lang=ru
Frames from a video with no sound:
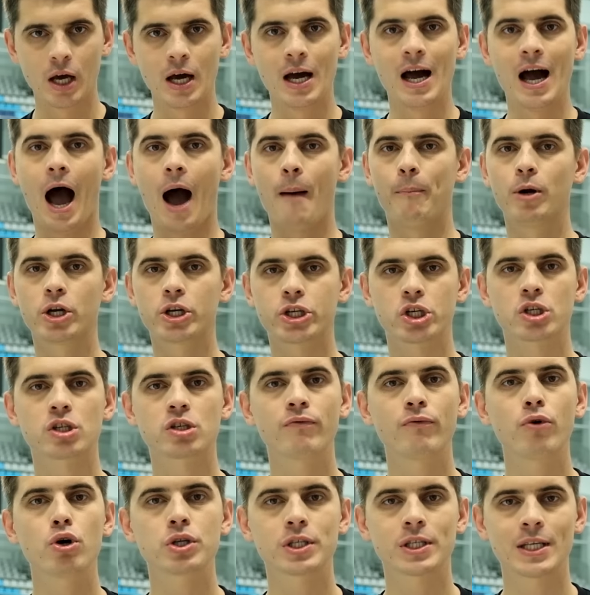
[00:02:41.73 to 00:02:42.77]
А
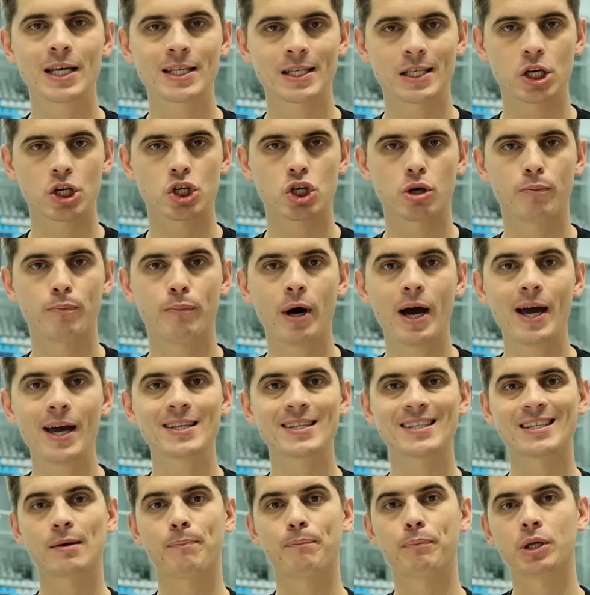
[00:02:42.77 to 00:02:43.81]
большинство из нас
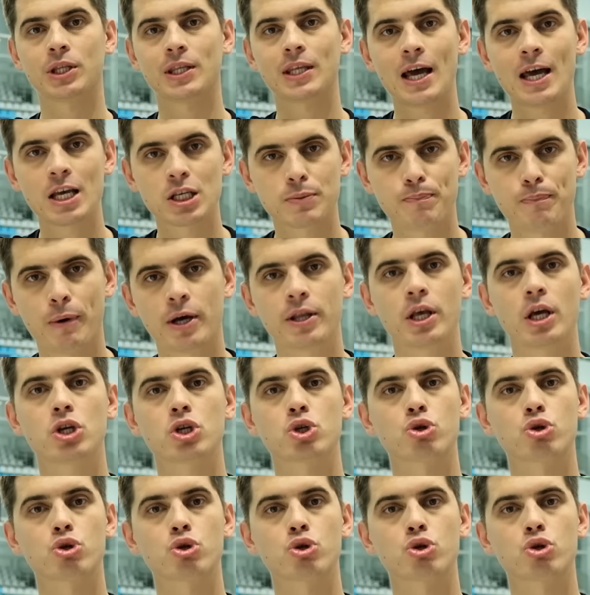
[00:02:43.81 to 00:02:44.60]
ошибается, пытаясь понять,